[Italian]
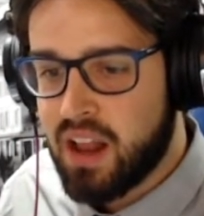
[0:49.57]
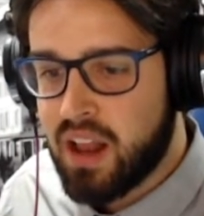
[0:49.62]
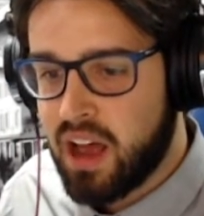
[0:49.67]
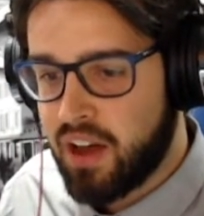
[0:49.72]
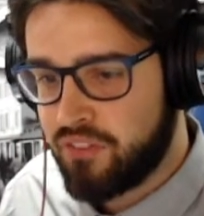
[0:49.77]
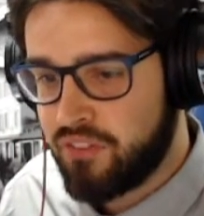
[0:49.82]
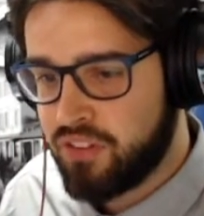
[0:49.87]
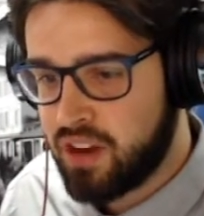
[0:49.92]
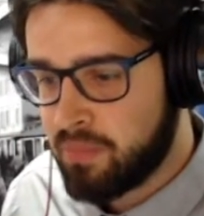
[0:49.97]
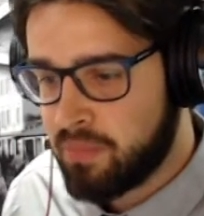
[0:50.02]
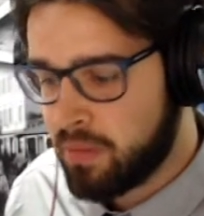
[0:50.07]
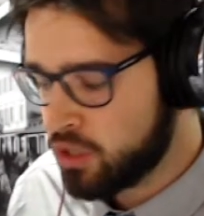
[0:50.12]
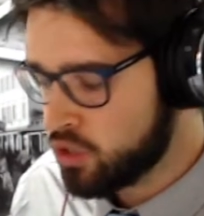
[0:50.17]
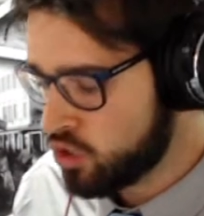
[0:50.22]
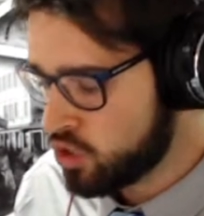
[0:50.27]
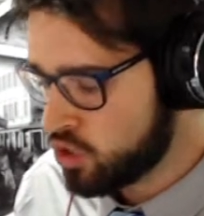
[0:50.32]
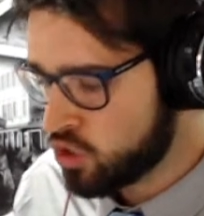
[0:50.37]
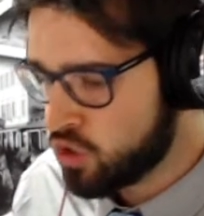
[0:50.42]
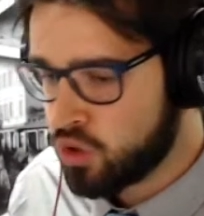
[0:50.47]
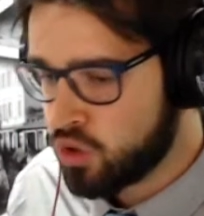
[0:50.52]
A fine
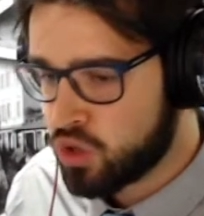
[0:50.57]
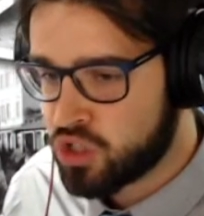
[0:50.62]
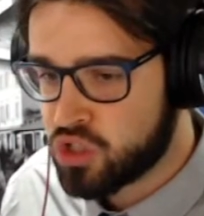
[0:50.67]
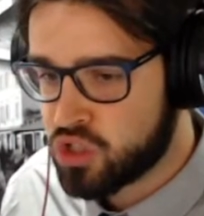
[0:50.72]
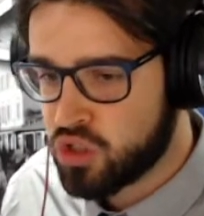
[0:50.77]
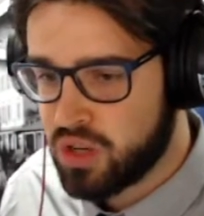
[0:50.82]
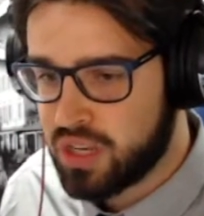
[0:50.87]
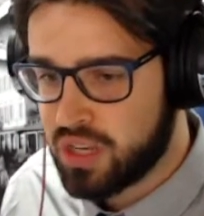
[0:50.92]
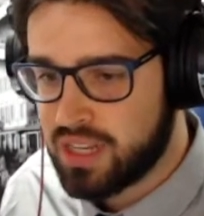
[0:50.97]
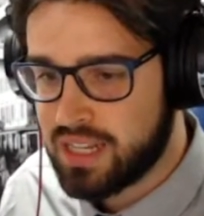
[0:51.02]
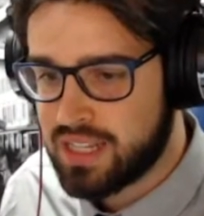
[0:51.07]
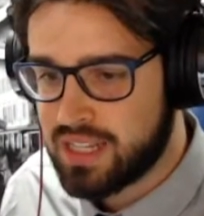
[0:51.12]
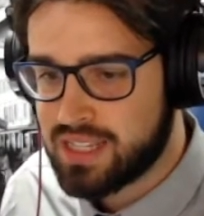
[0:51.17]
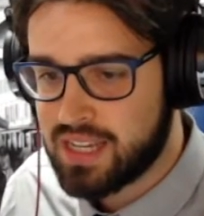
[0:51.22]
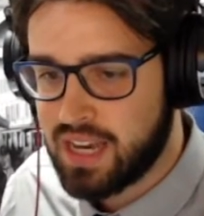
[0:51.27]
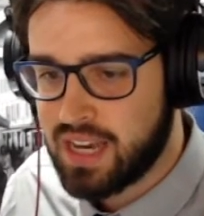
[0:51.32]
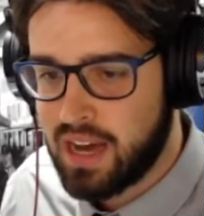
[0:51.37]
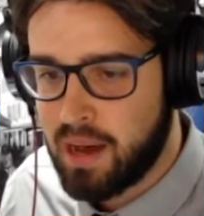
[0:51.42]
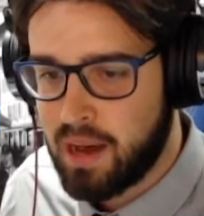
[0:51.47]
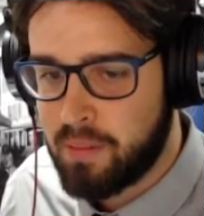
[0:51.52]
maggio scorso
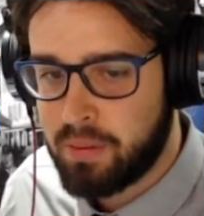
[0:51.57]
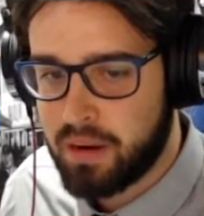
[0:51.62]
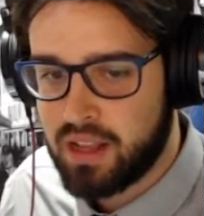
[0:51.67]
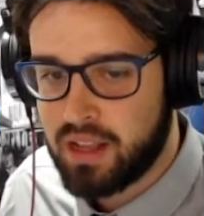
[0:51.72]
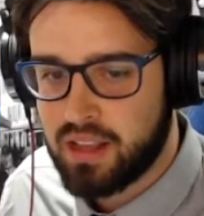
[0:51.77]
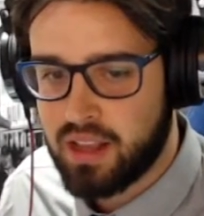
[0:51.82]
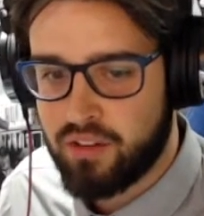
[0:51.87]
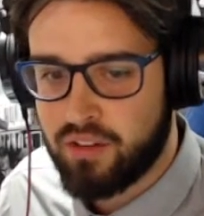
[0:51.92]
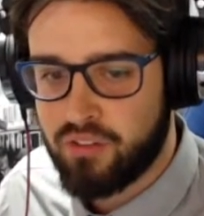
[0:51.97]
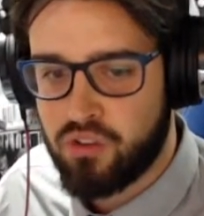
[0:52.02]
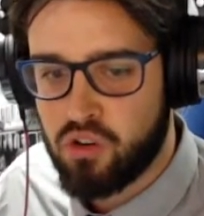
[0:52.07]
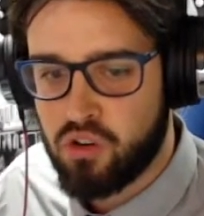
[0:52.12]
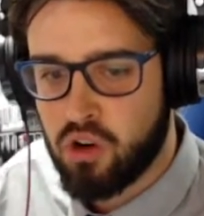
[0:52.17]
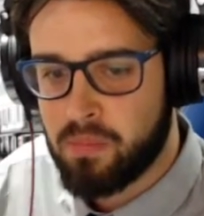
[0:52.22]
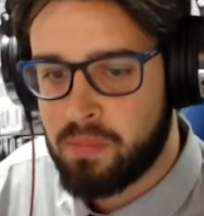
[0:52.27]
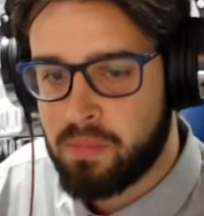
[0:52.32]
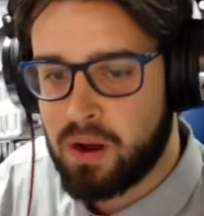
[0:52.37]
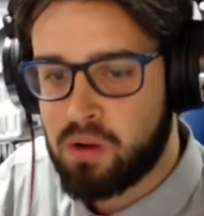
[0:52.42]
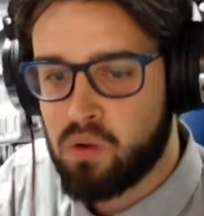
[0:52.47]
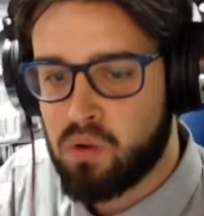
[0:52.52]
inizia a prendere
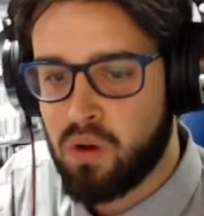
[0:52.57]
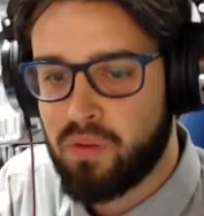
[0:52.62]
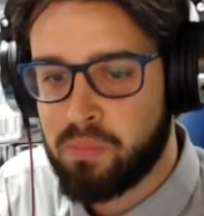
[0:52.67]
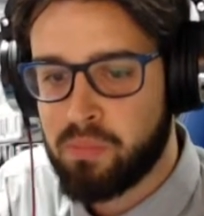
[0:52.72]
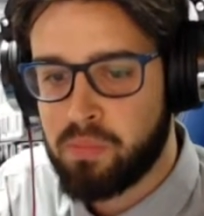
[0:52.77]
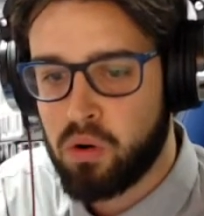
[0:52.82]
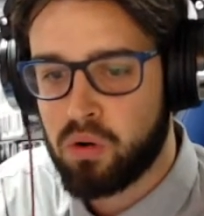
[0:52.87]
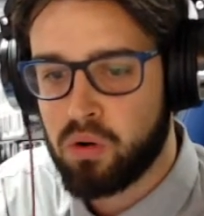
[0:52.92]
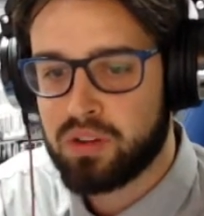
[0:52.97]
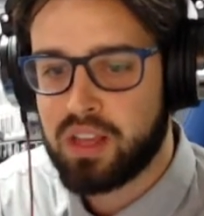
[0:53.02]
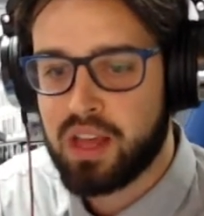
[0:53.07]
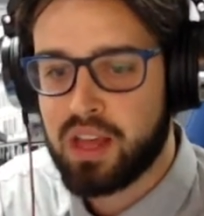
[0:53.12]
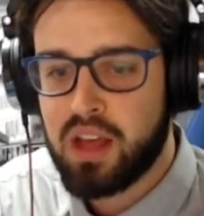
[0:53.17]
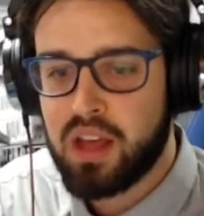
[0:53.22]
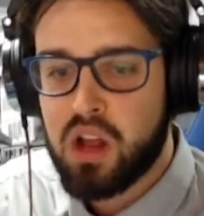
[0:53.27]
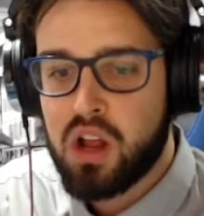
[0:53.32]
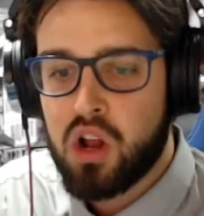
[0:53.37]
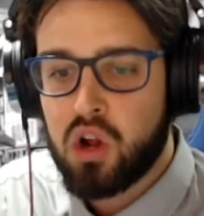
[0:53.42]
forma il nuovo ponte,